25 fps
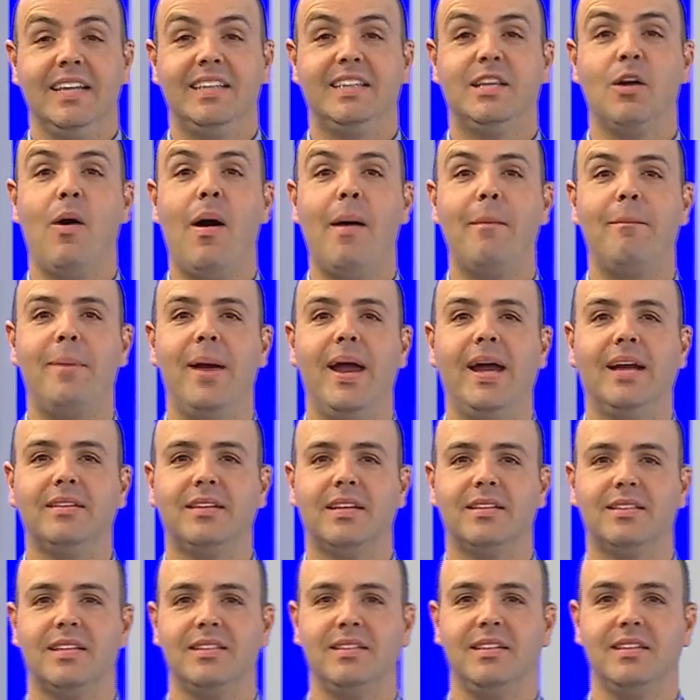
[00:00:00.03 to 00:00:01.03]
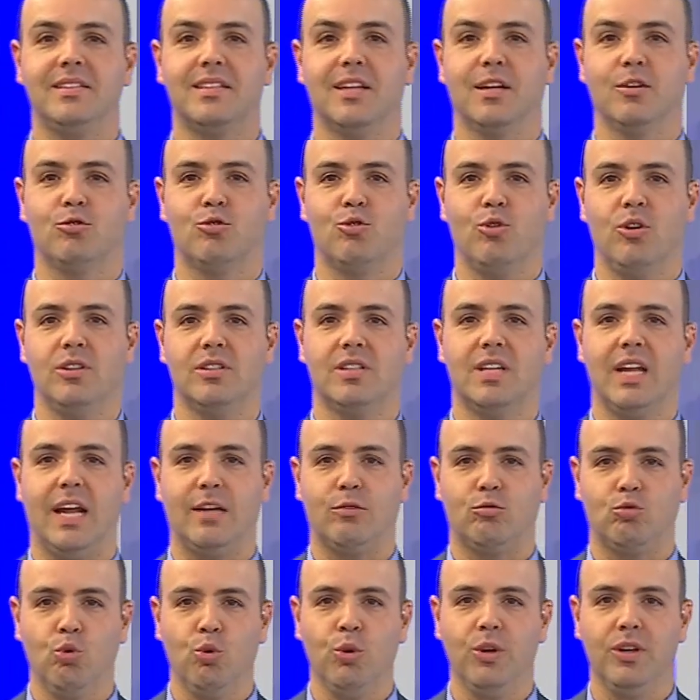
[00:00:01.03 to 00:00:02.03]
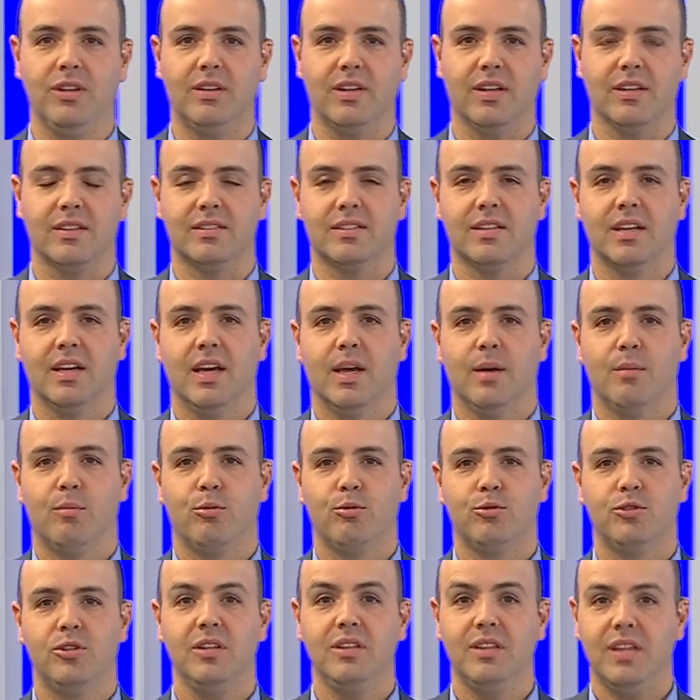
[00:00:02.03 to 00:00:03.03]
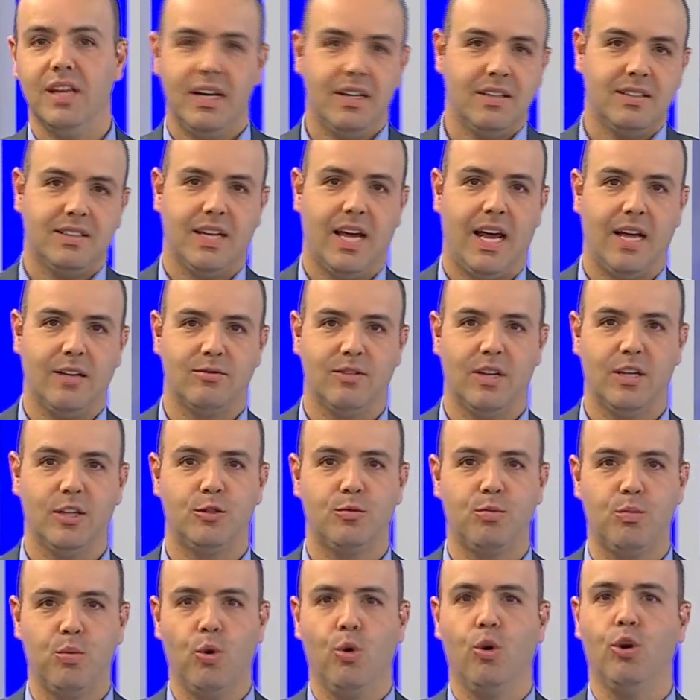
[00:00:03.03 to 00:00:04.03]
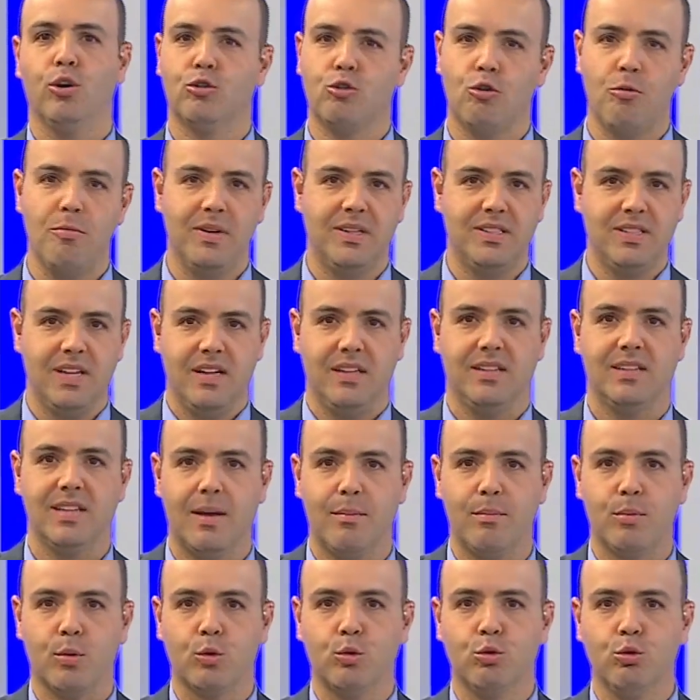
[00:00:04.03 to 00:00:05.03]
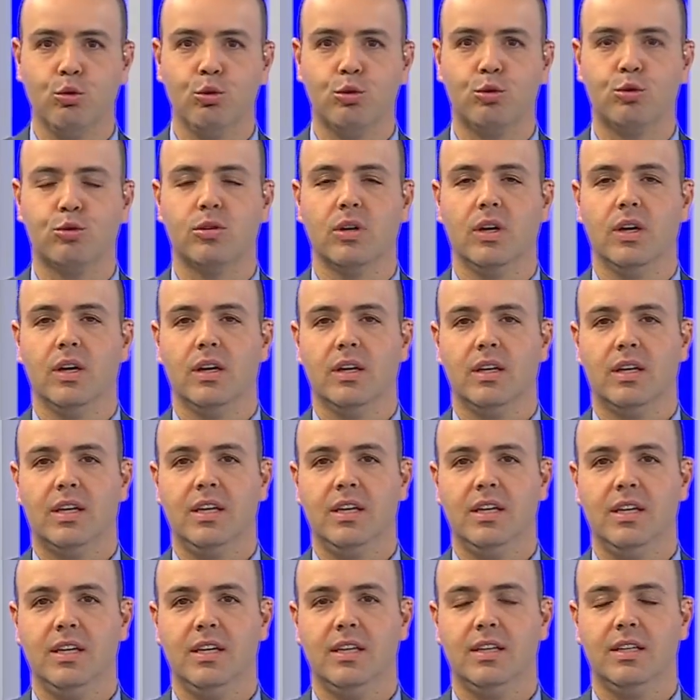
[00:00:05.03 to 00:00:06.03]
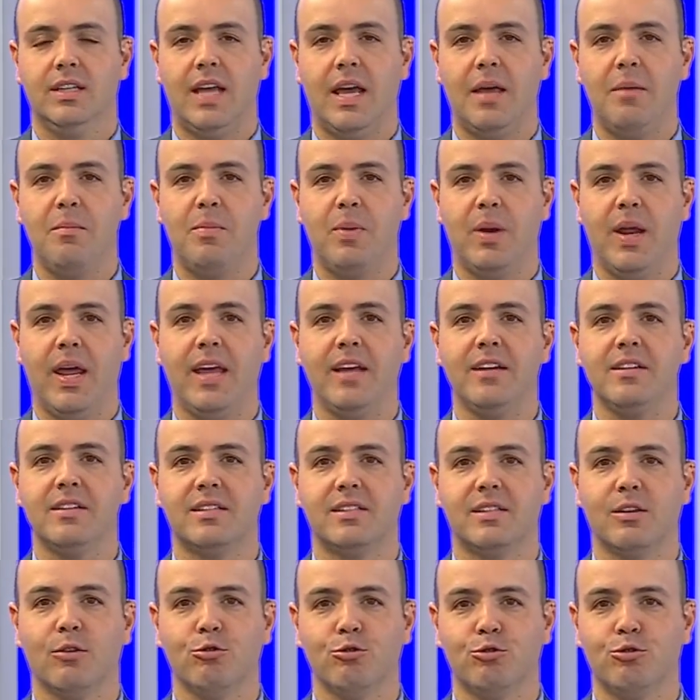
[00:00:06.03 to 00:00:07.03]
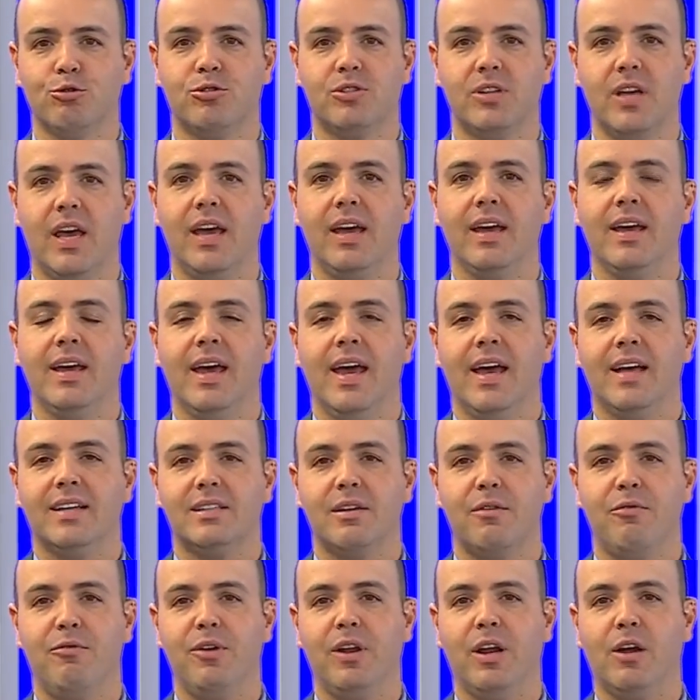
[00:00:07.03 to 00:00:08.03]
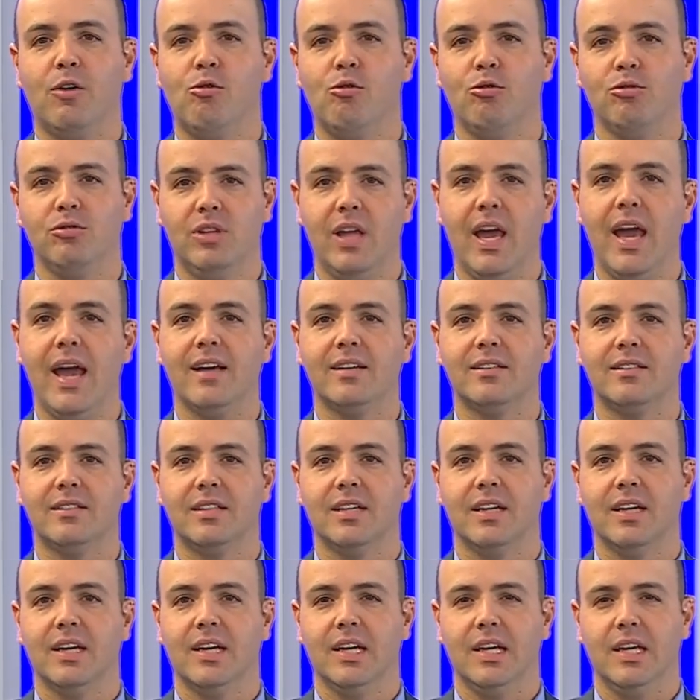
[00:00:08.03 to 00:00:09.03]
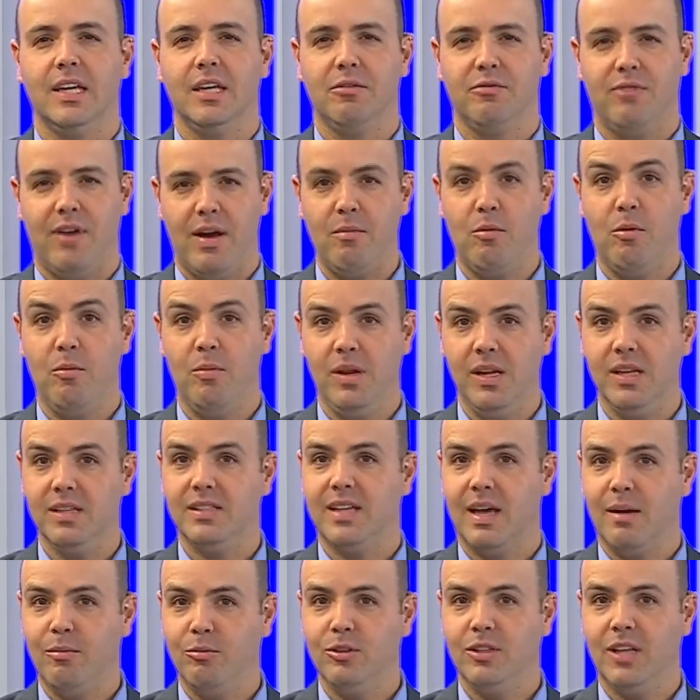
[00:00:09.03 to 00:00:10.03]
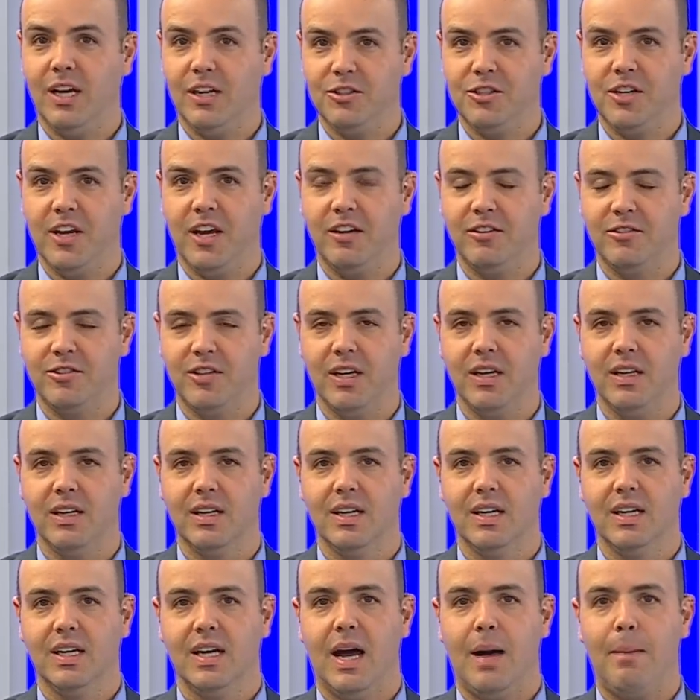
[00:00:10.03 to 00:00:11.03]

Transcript: E estão abertas as inscrições gratuitas para os interessados em expor, comercializar produtos que na Empreende São José. Essa feira acontece e vai mobilizar muita gente, hein?